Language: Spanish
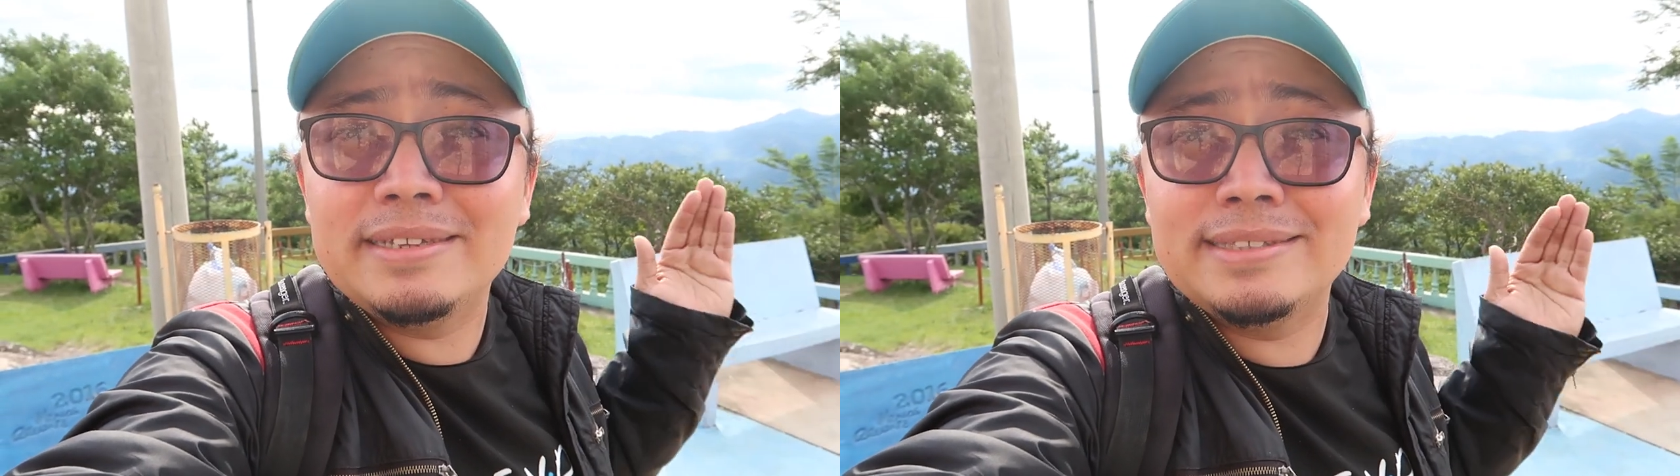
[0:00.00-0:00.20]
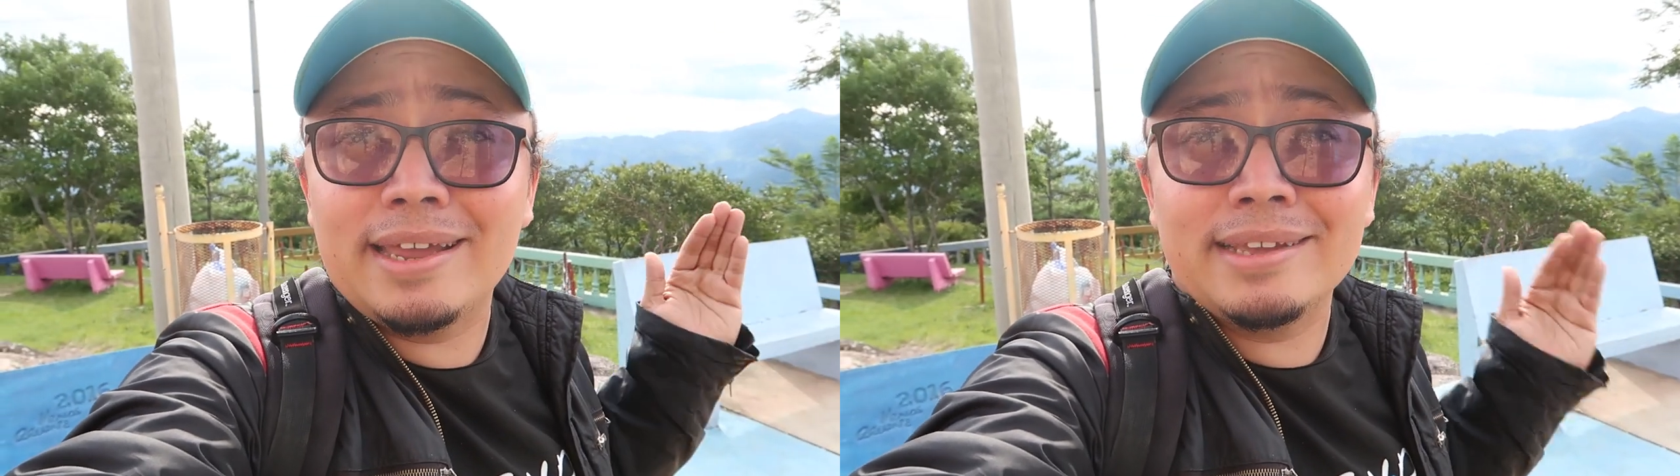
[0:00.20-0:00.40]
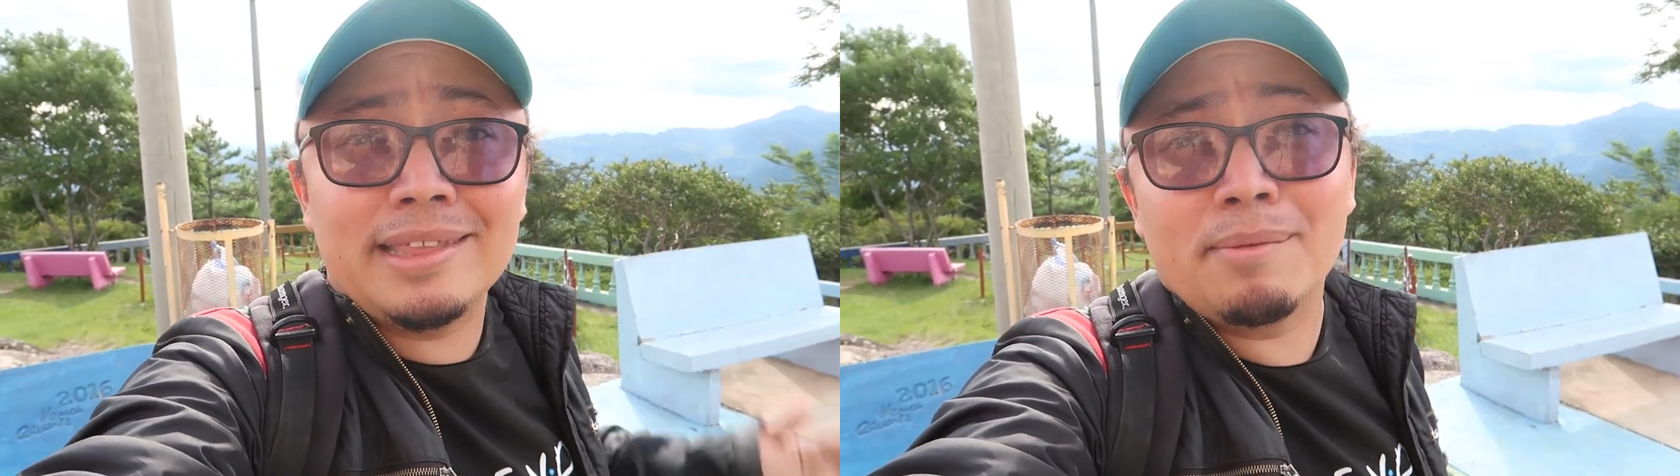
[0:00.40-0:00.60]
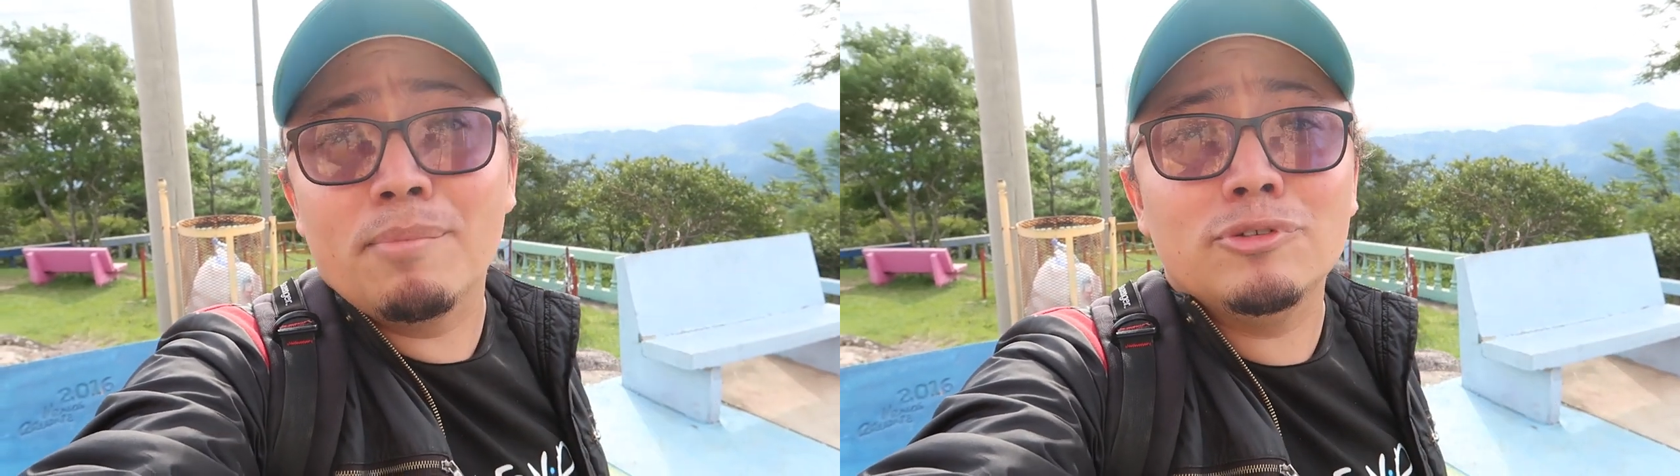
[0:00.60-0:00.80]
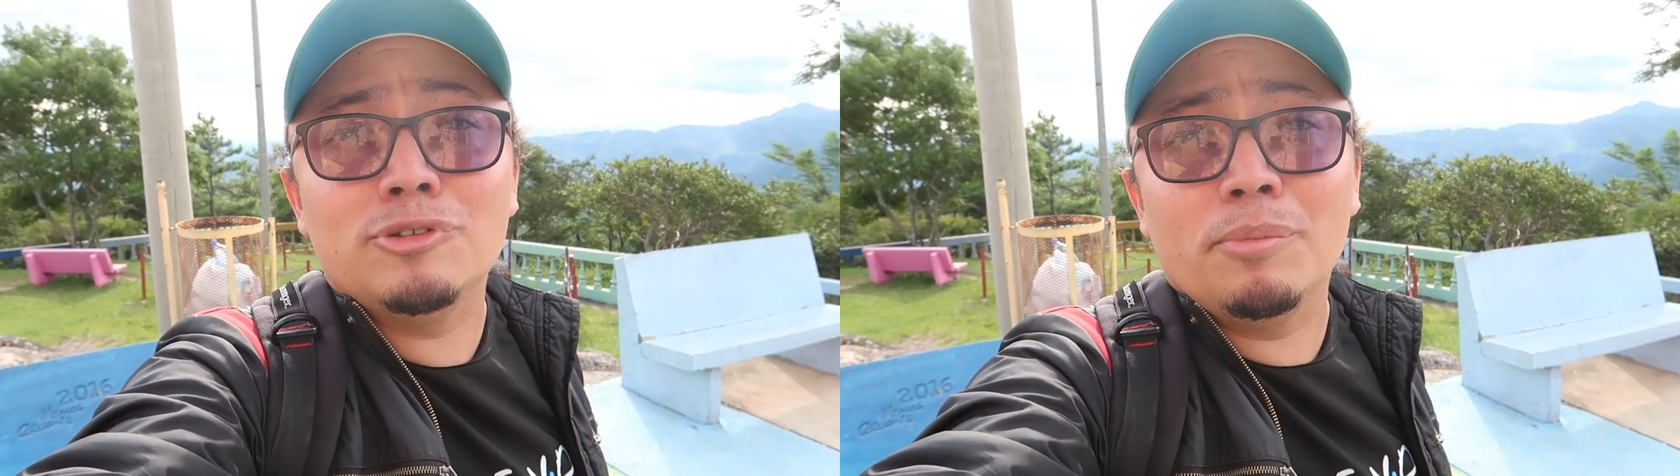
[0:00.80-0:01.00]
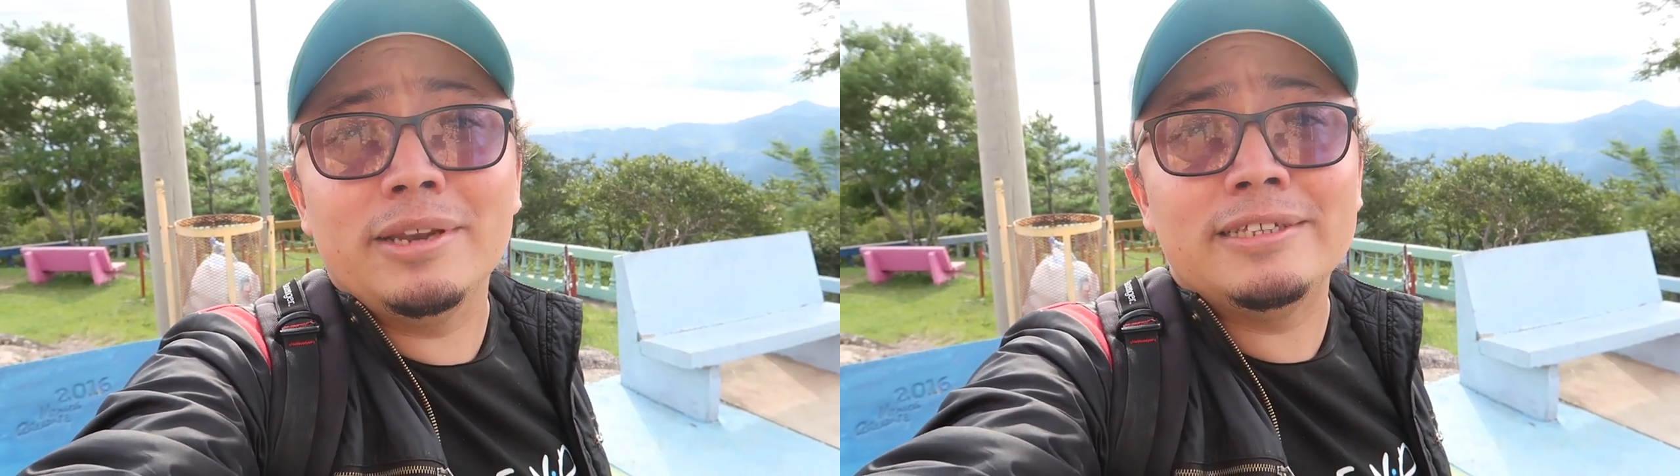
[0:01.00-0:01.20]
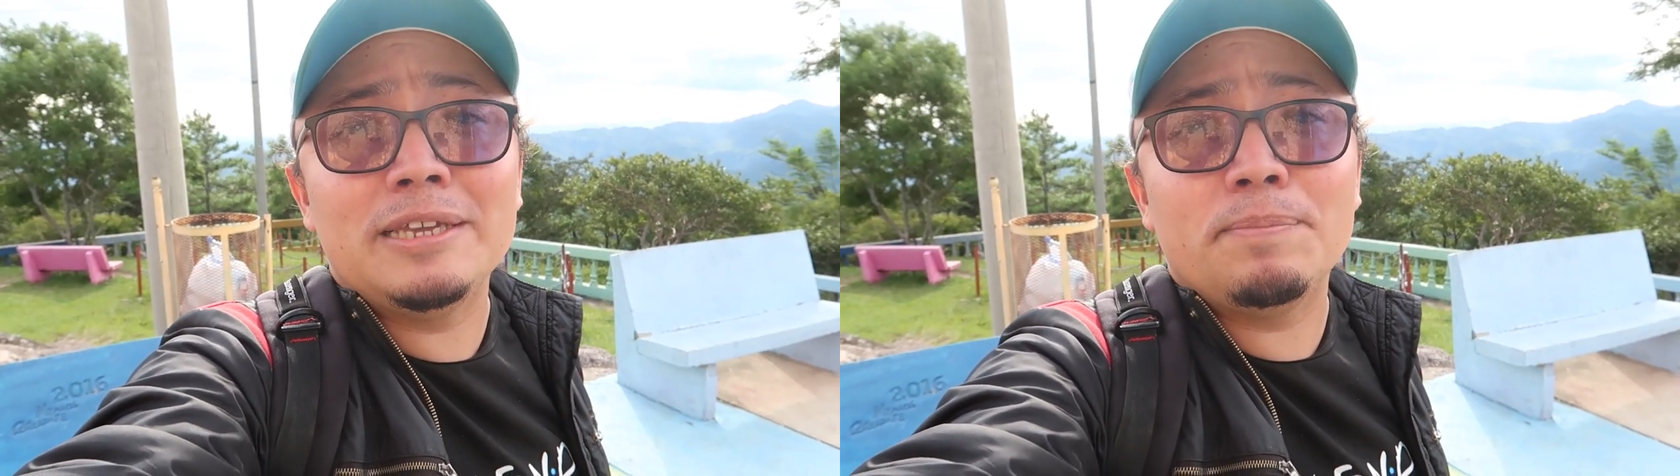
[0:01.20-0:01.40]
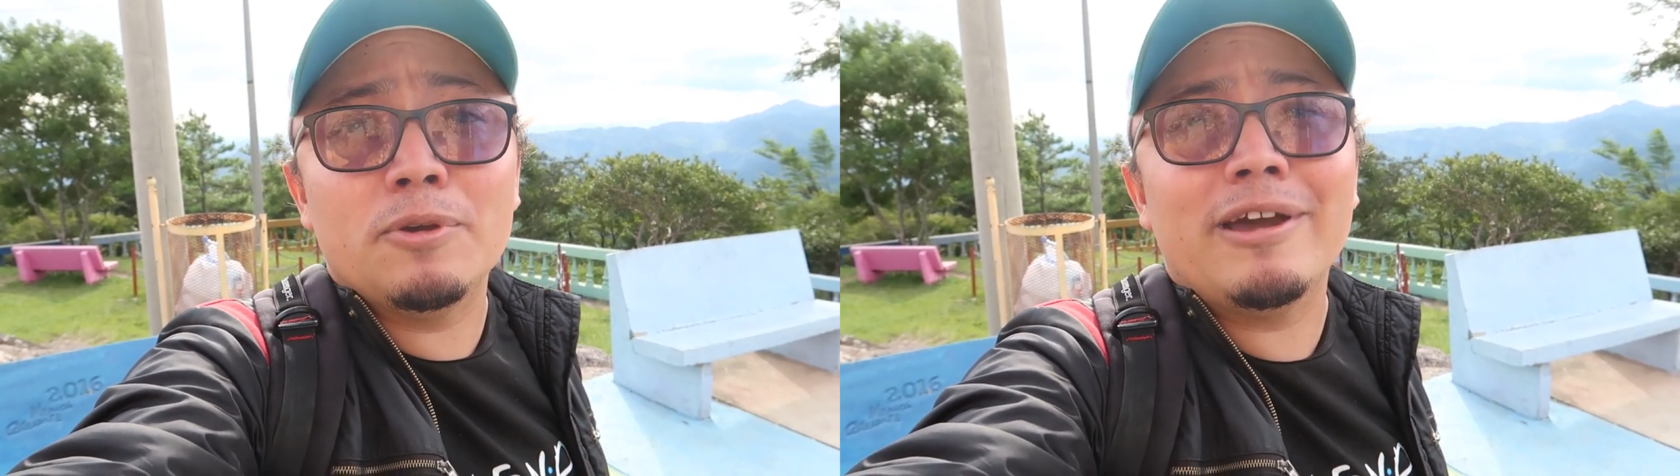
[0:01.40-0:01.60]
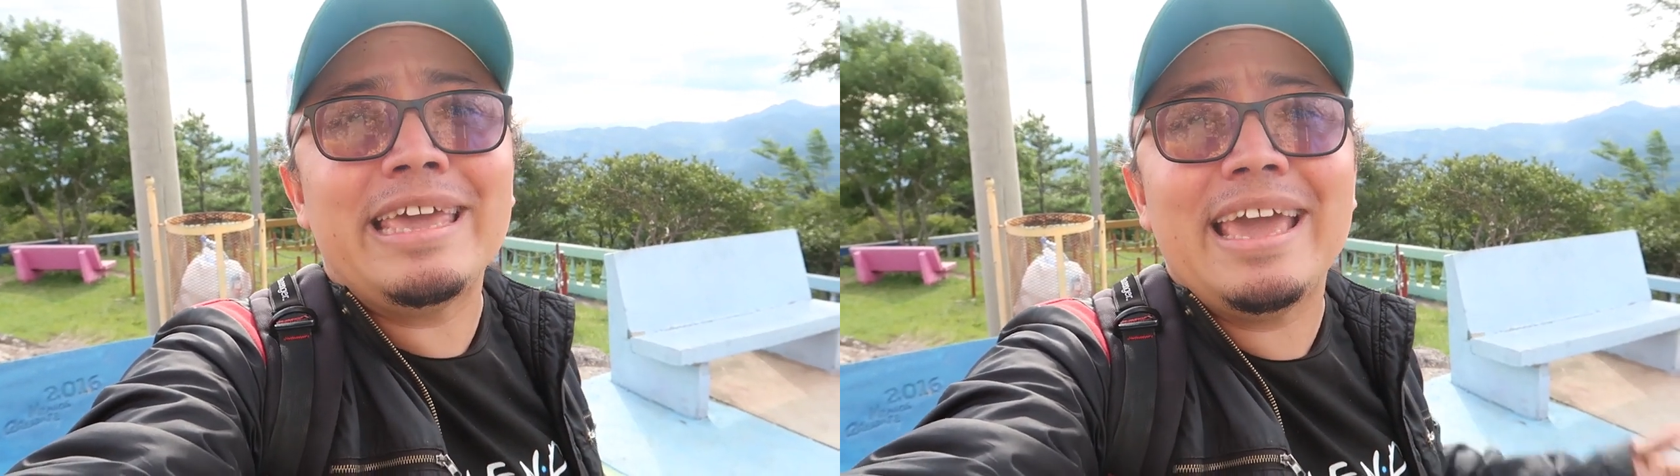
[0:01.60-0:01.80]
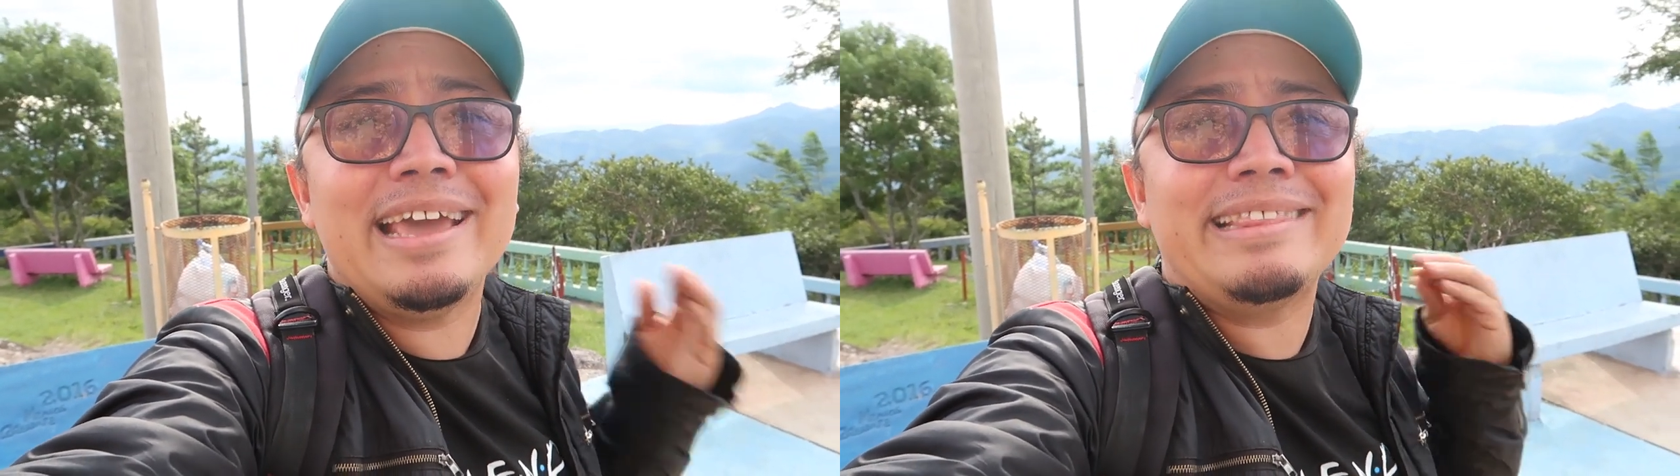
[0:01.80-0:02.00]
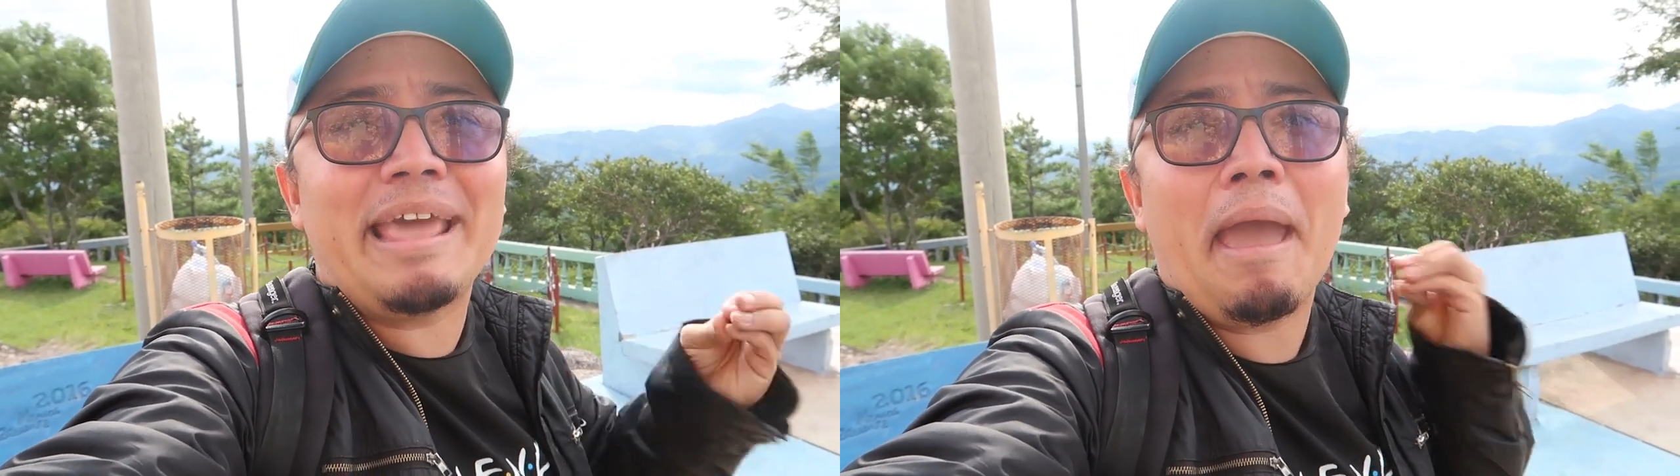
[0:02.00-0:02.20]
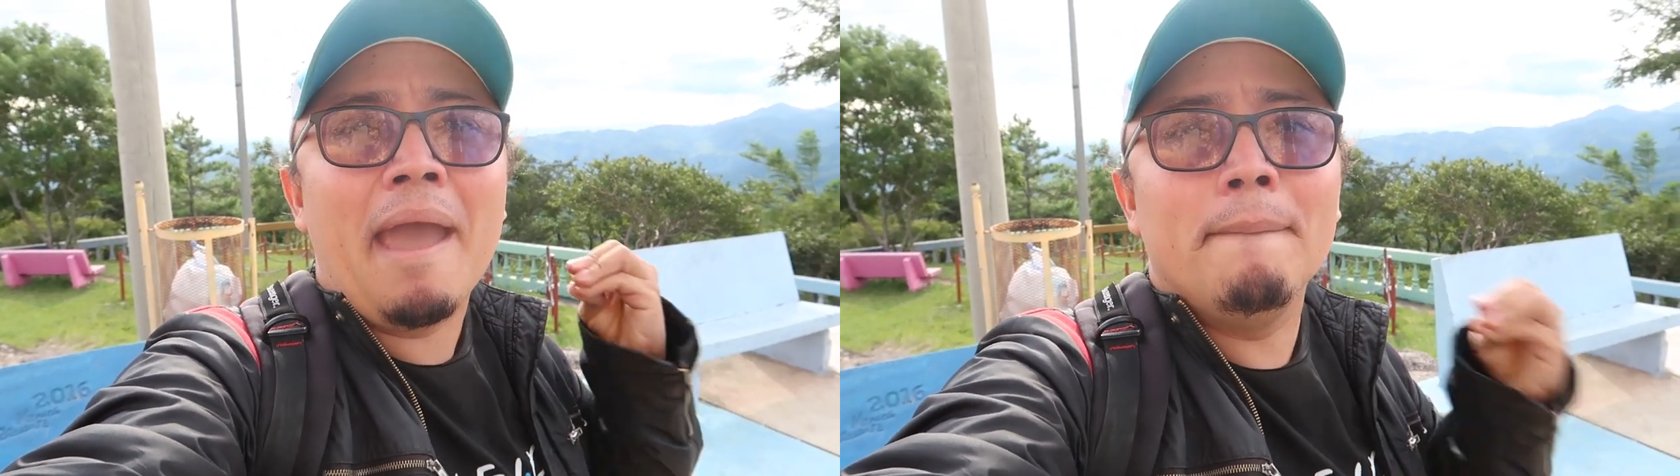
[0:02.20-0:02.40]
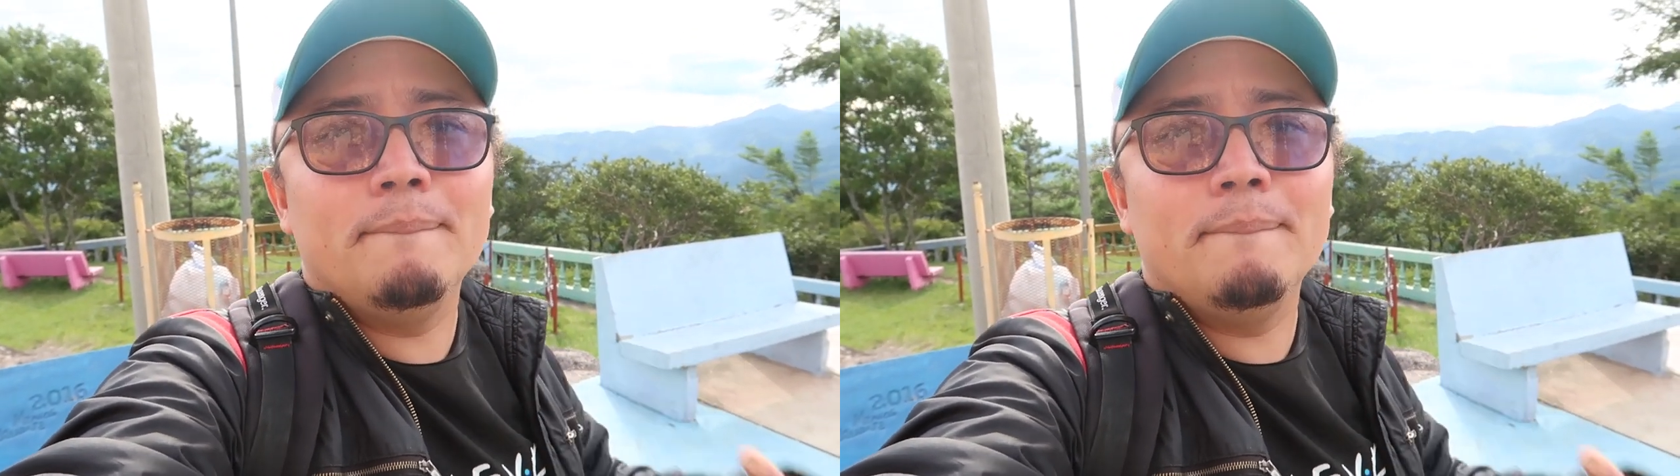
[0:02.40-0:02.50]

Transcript: visitar este hermoso municipio y este